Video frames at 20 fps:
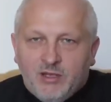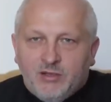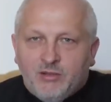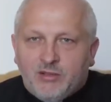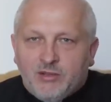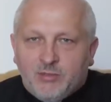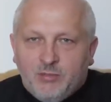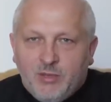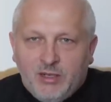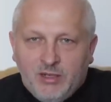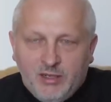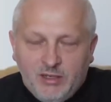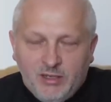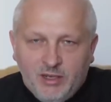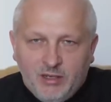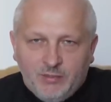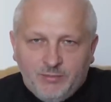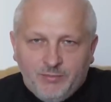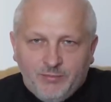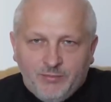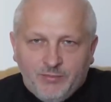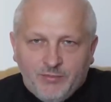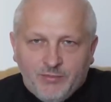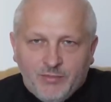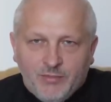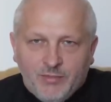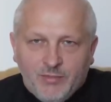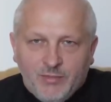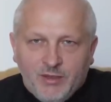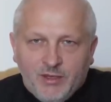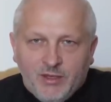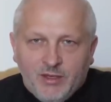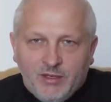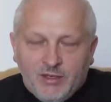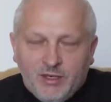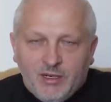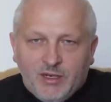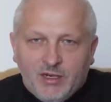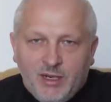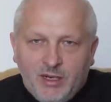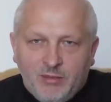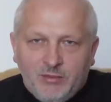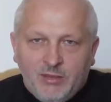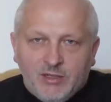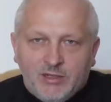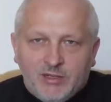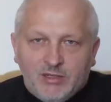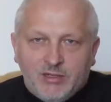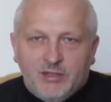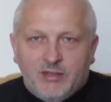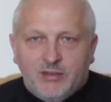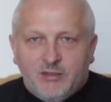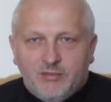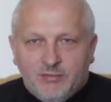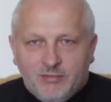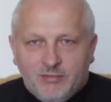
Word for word: do spalenia. Ten hamec